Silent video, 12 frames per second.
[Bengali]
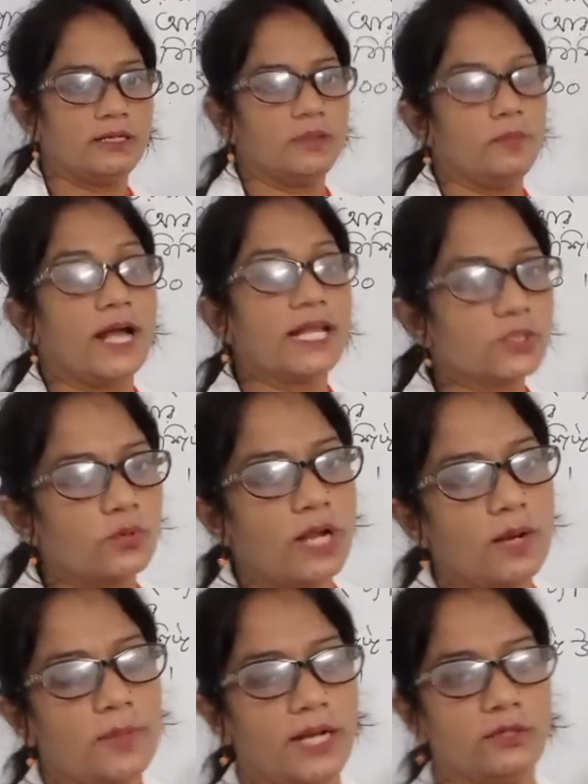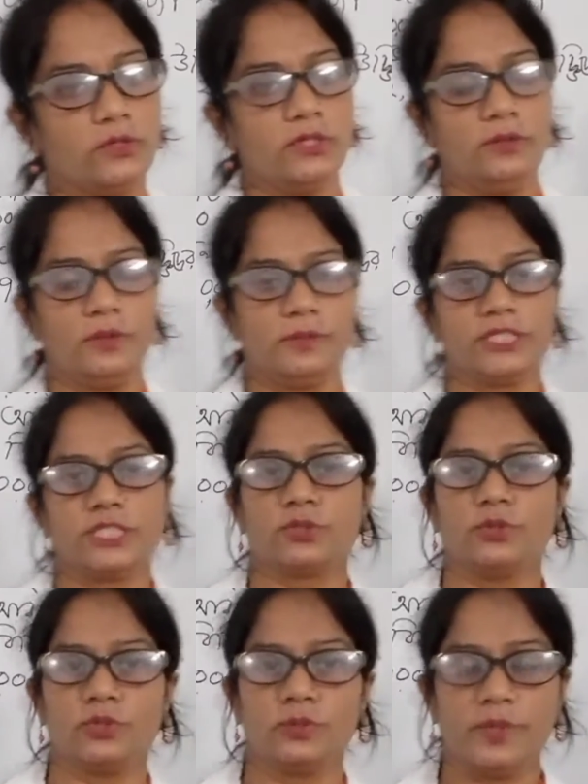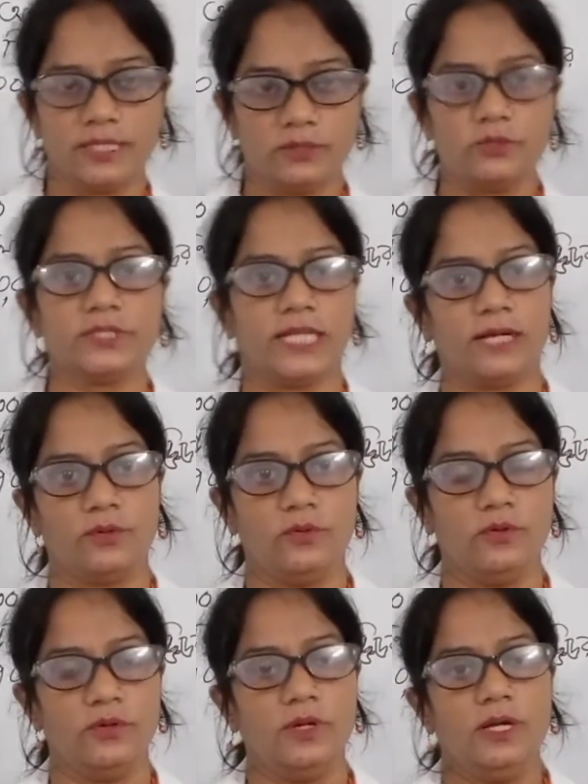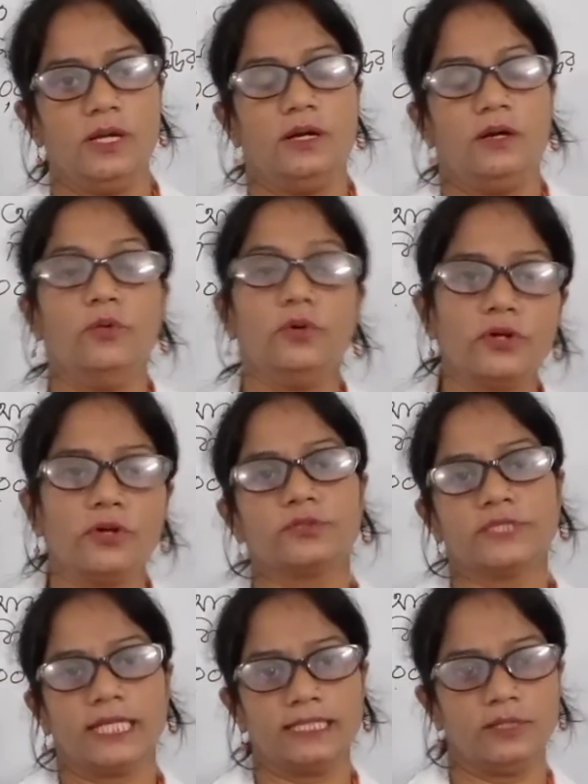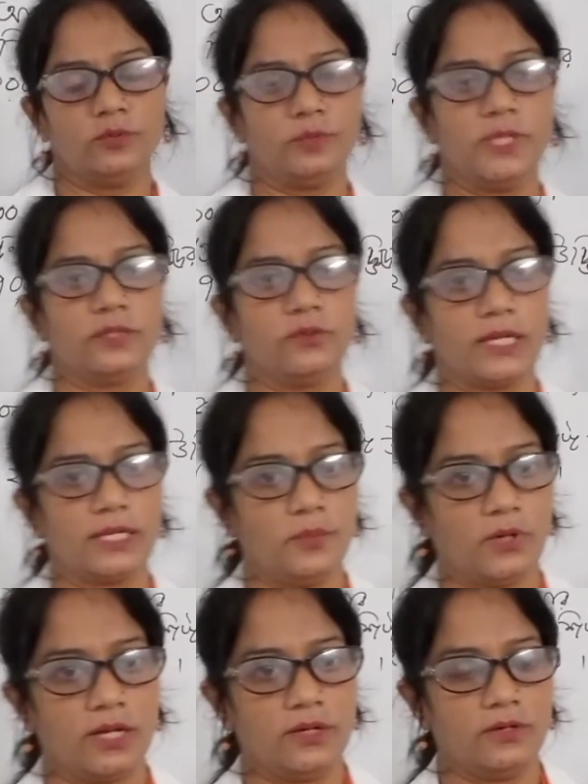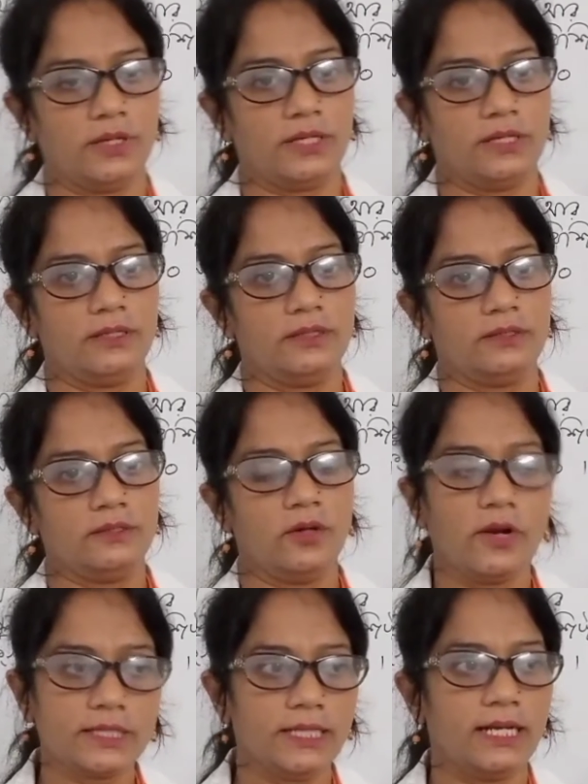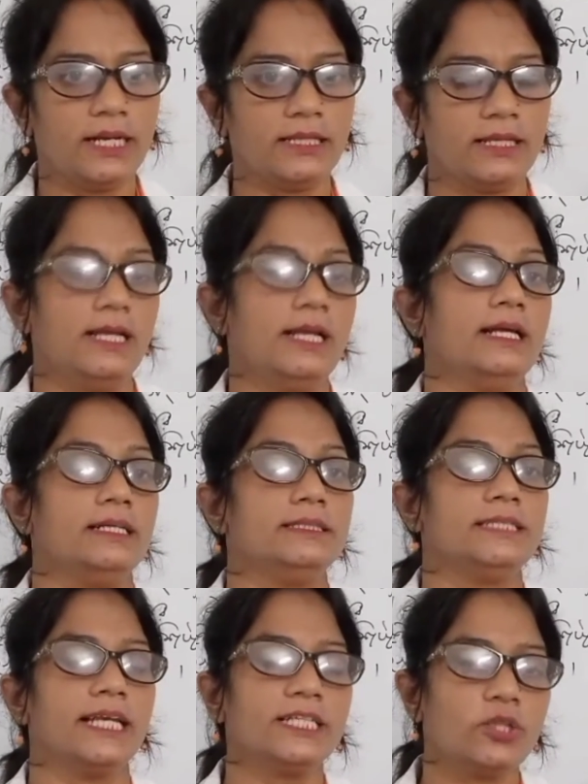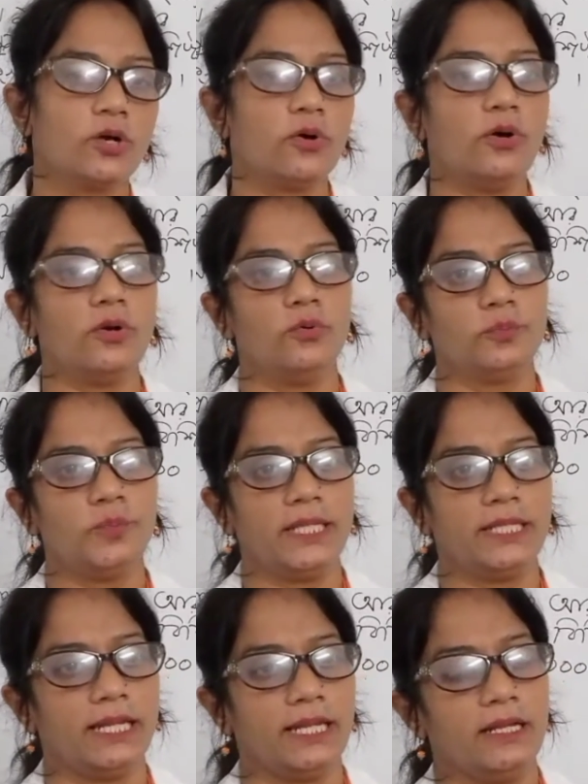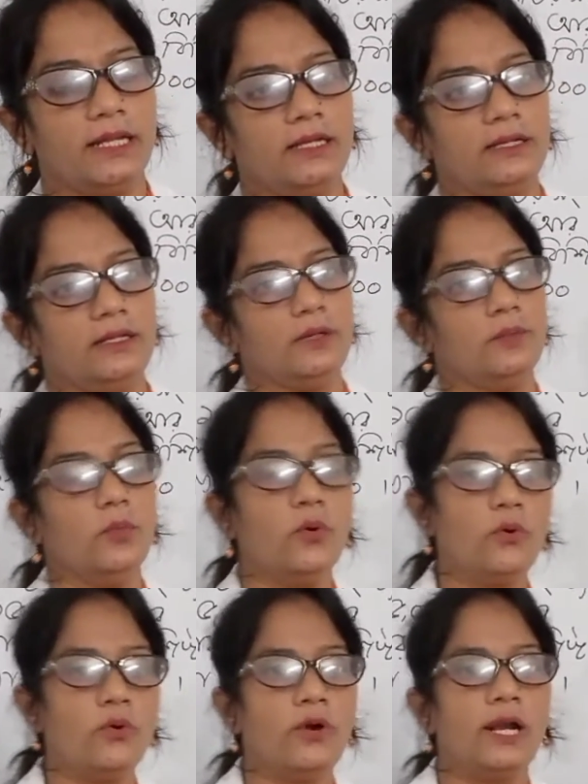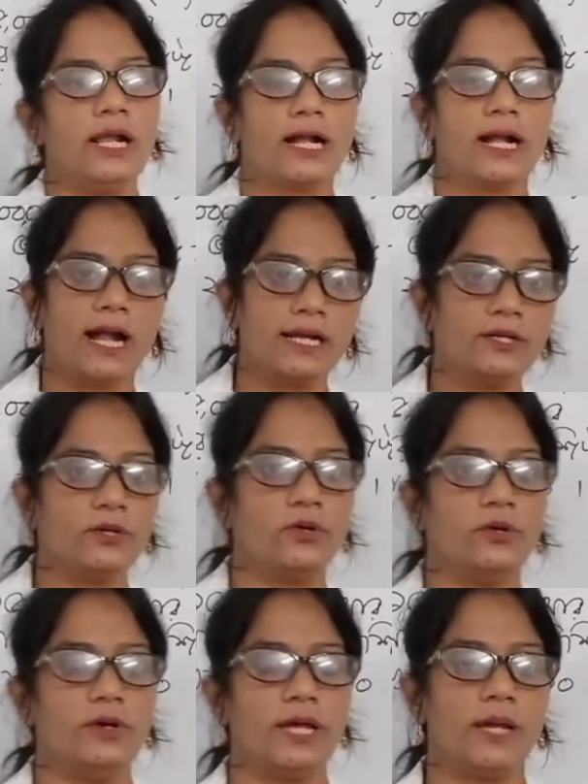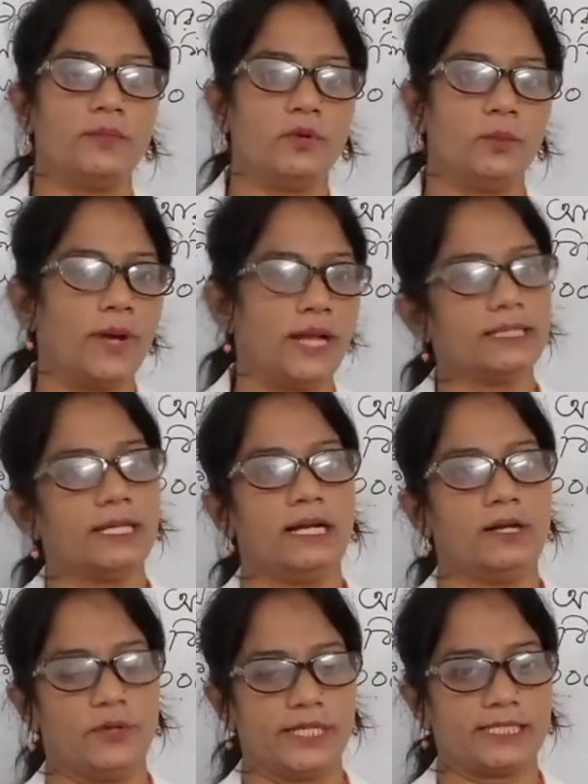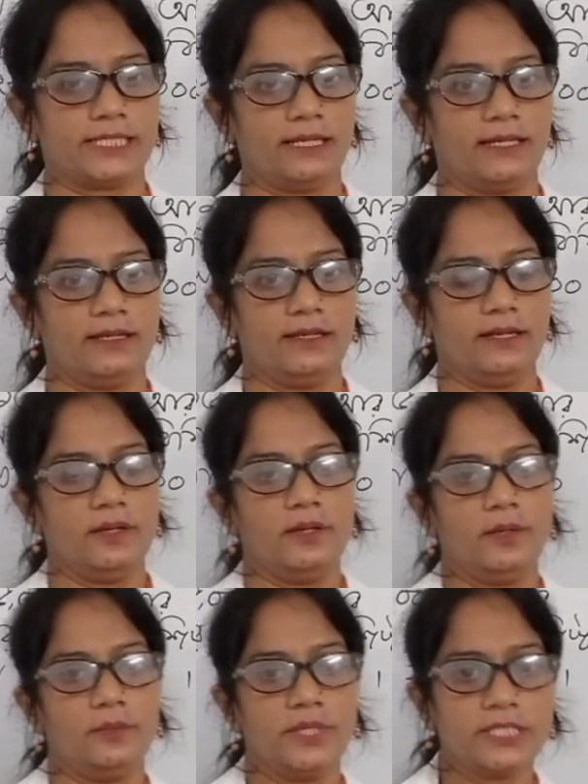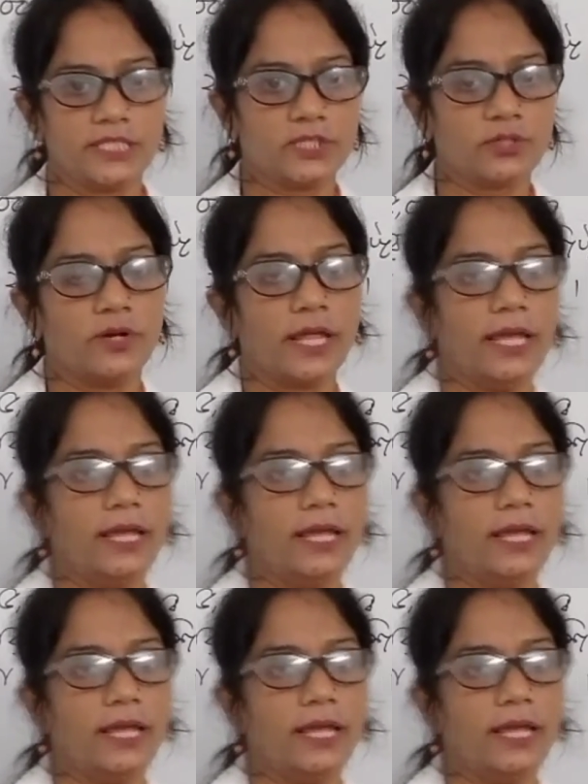ভাস্কুলার বান্ডল বিশিষ্ট উদ্ভিদ তো জানো উন্নত জাতির উদ্ভিদগুলোকে বলা হয় অর্থাৎ যে সকল উদ্ভিদে মূল কাণ্ড এবং পাতা রয়েছে বিশেষ করে